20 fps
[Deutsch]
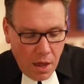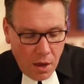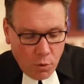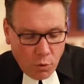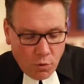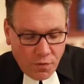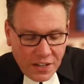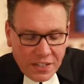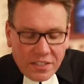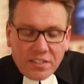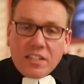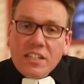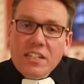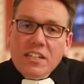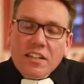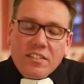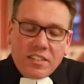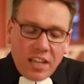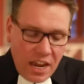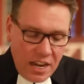Und wenn es nicht
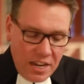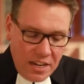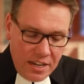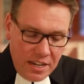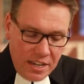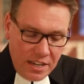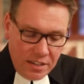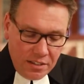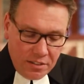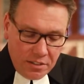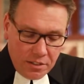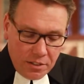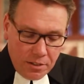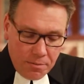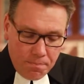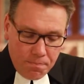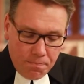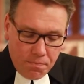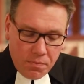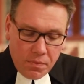das Handy ist,
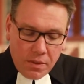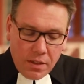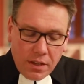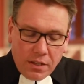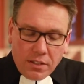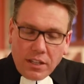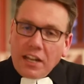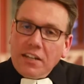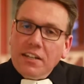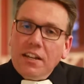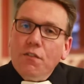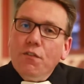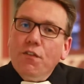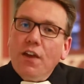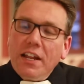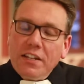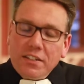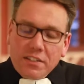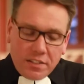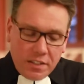dann der
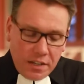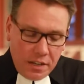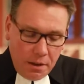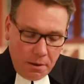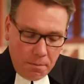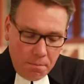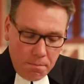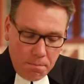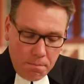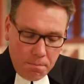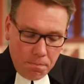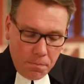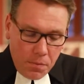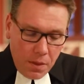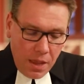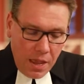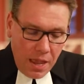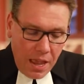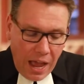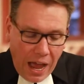Fernseher.
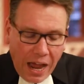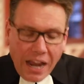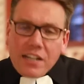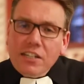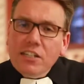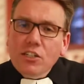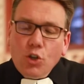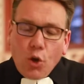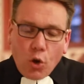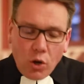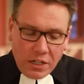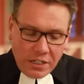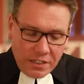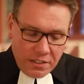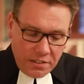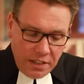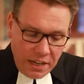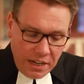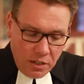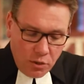All die tollen
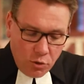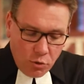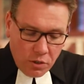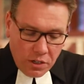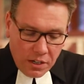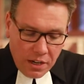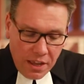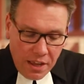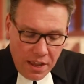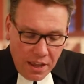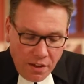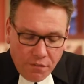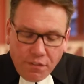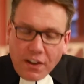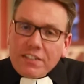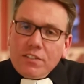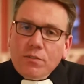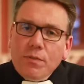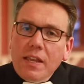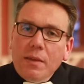Sendungen,
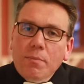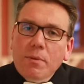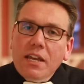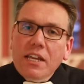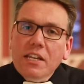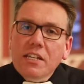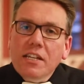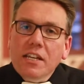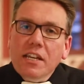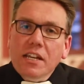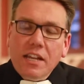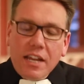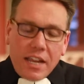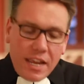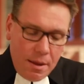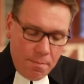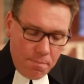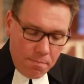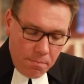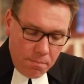fast wie im richtigen
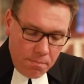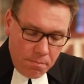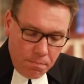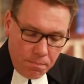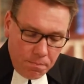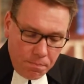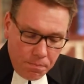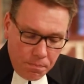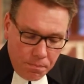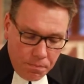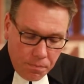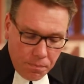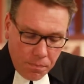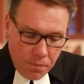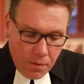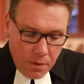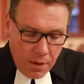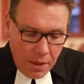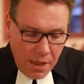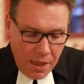Leben.
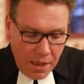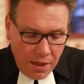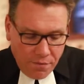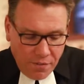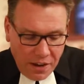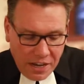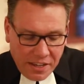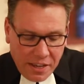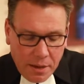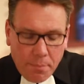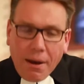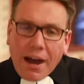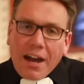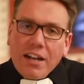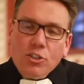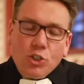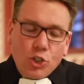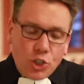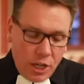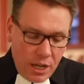Welche
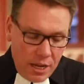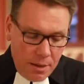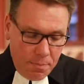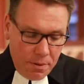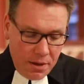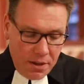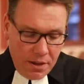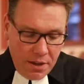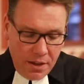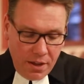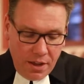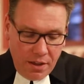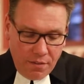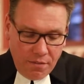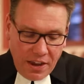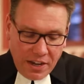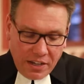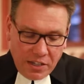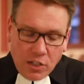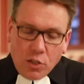Maßstäbe
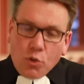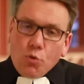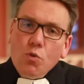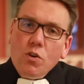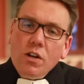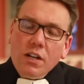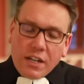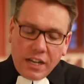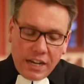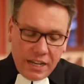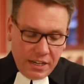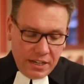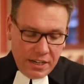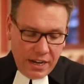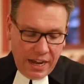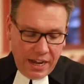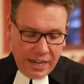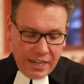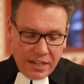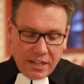werden Jugendlichen
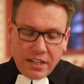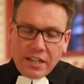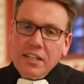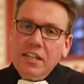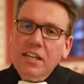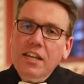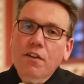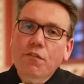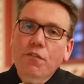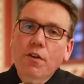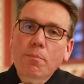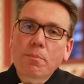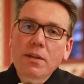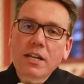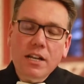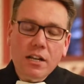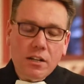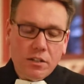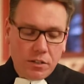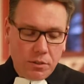eigentlich hier
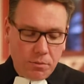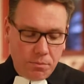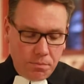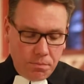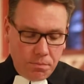vermittelt?